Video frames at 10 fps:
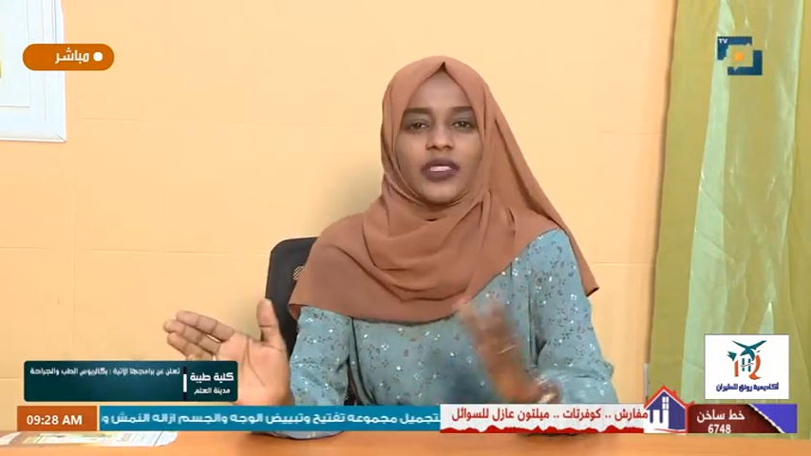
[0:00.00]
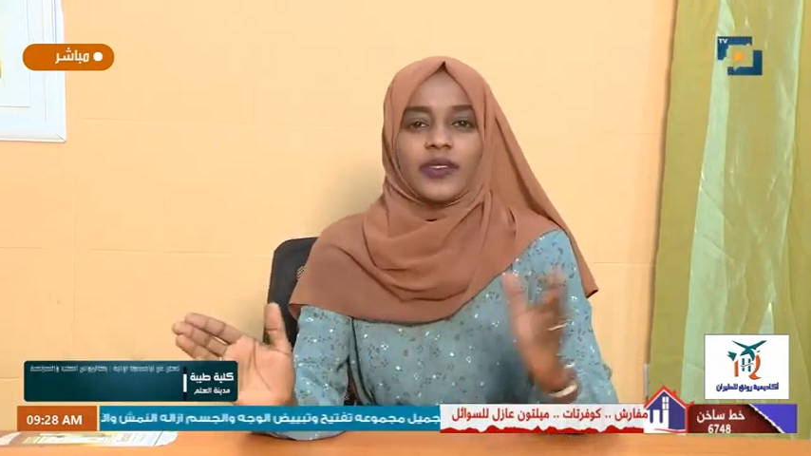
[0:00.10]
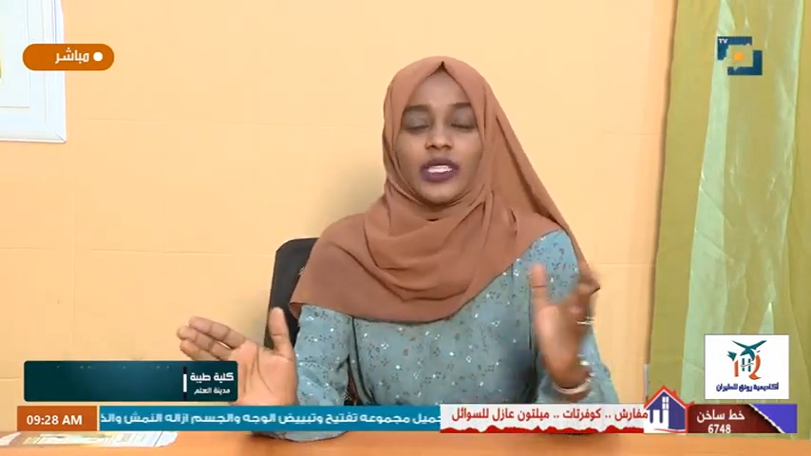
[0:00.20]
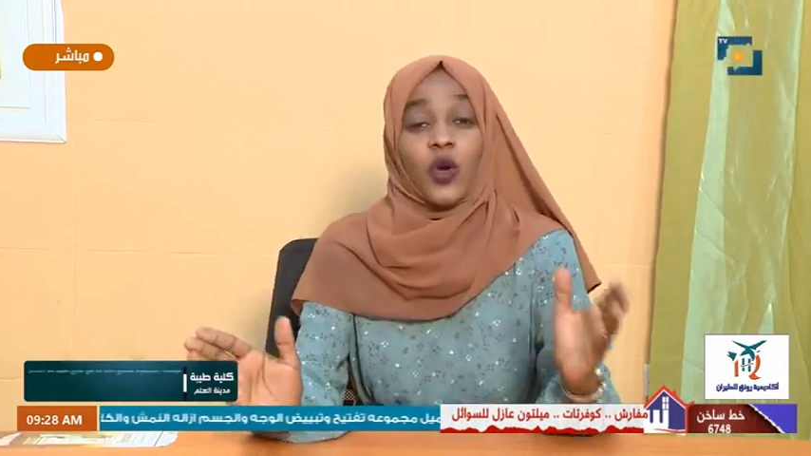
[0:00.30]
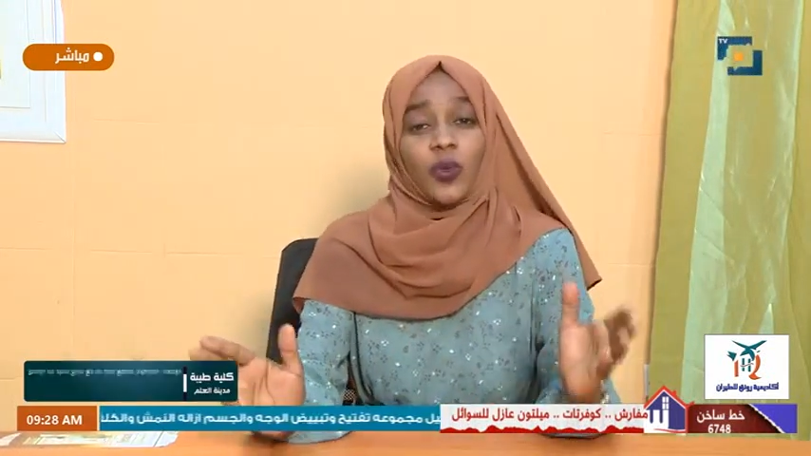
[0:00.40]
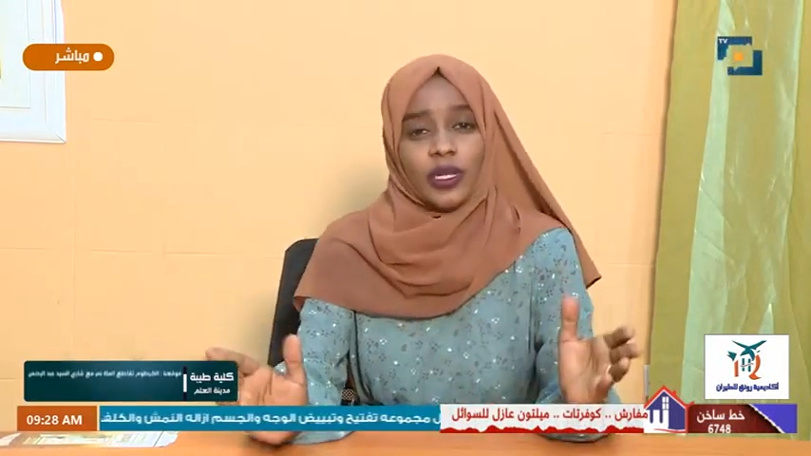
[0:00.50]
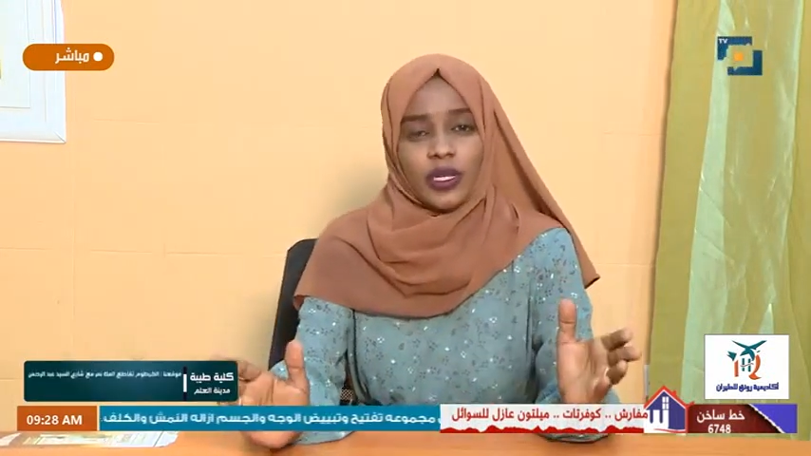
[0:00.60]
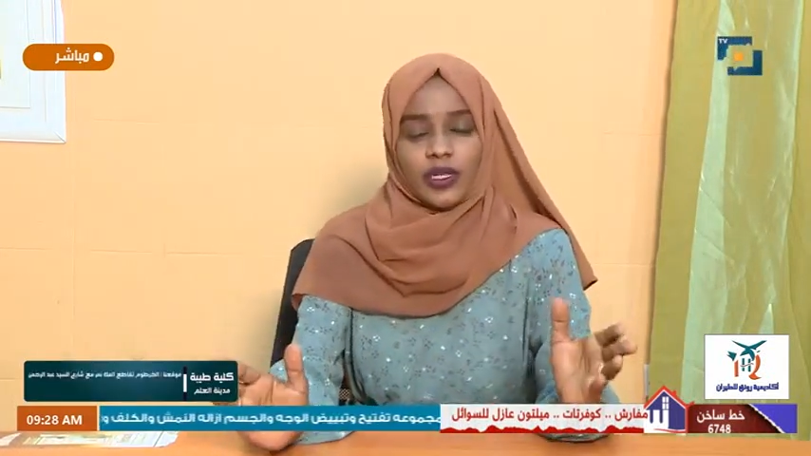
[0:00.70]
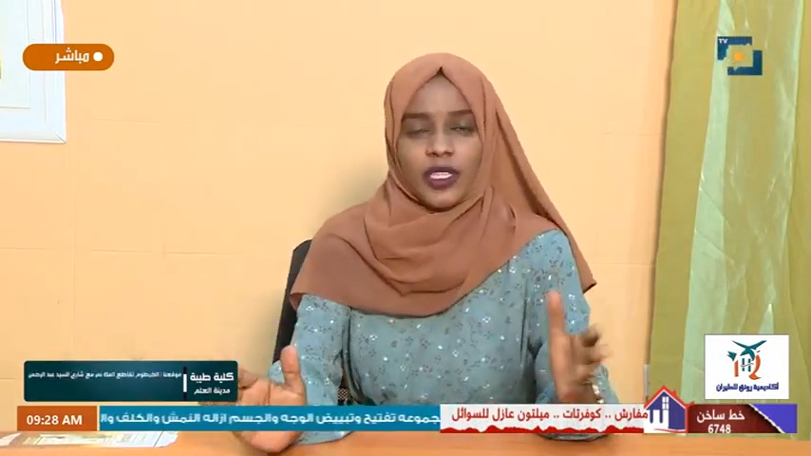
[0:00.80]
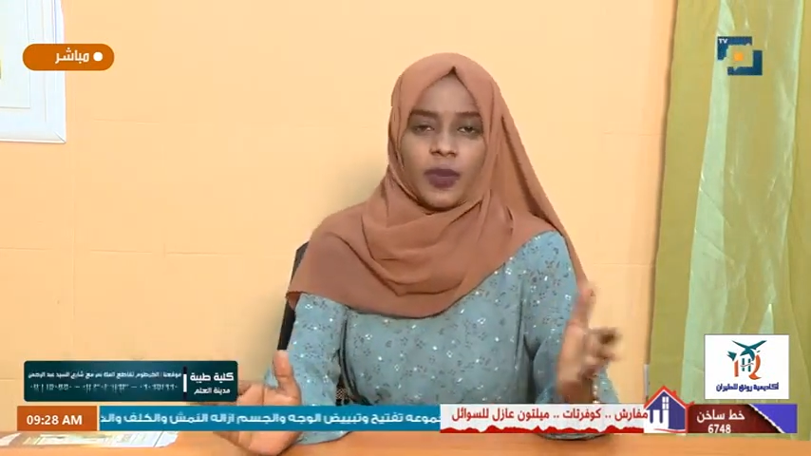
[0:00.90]
نفسي أو
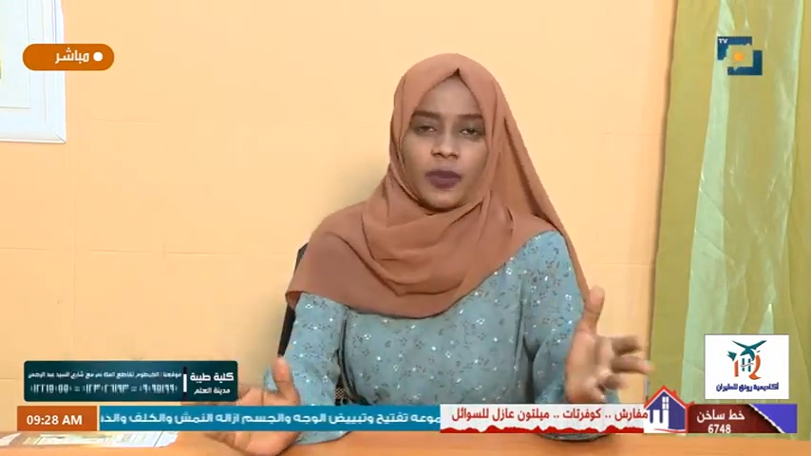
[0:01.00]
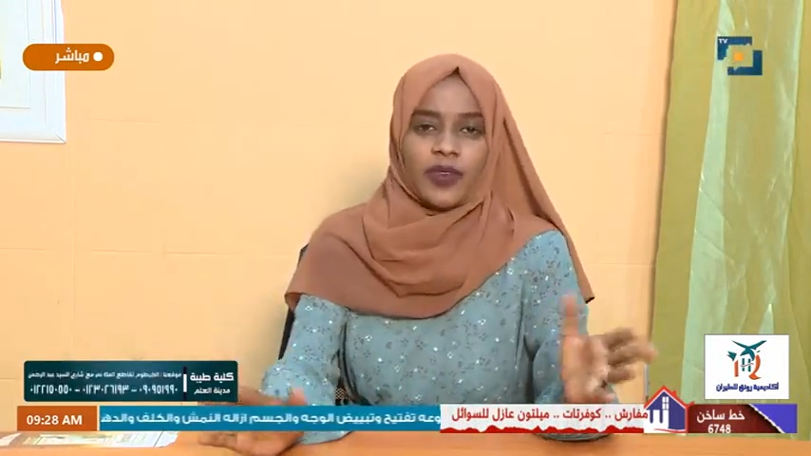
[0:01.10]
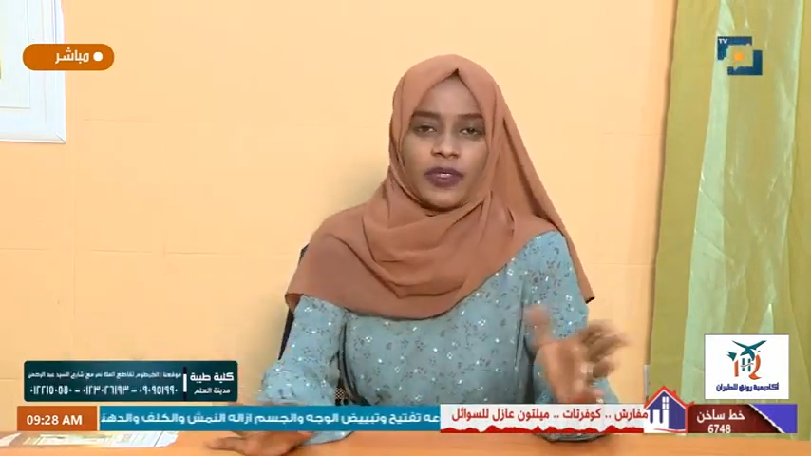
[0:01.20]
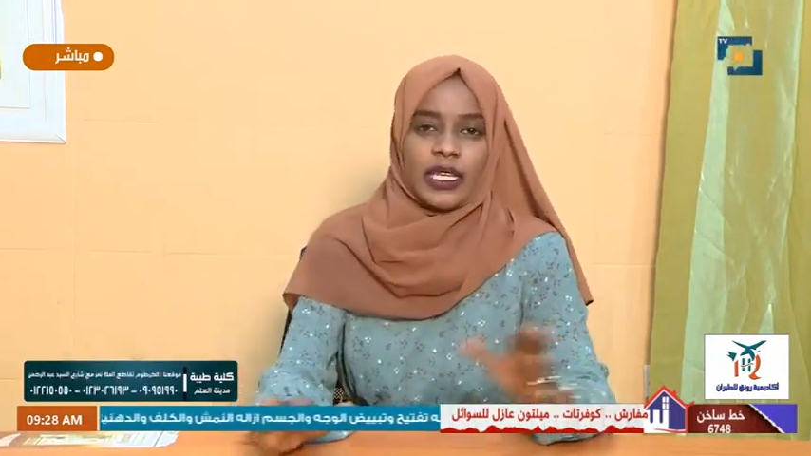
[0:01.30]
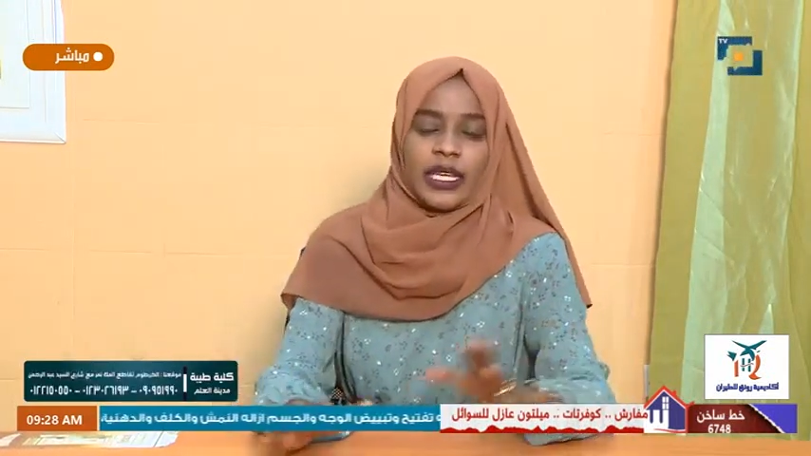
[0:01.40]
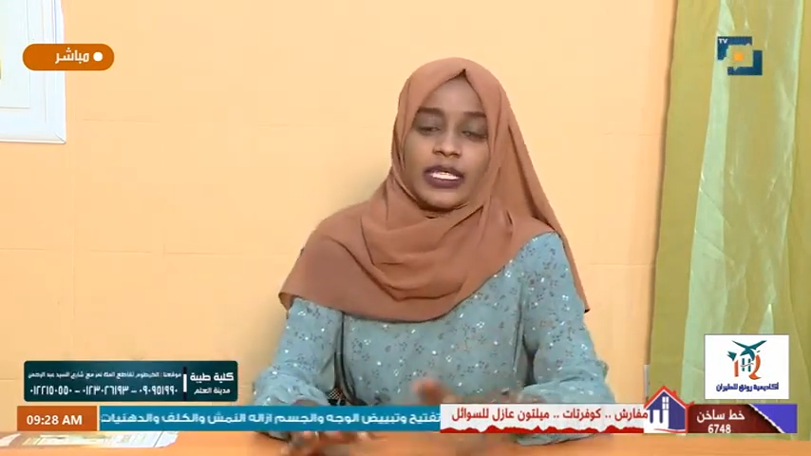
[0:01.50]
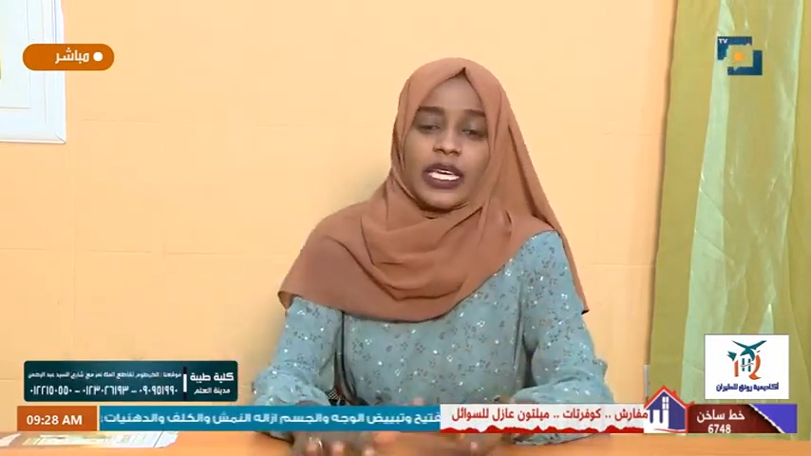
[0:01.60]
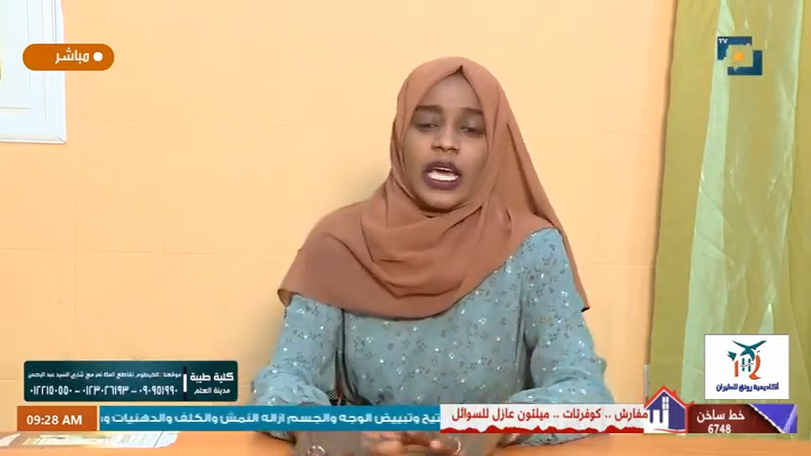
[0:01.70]
من طبيب نفسي يعني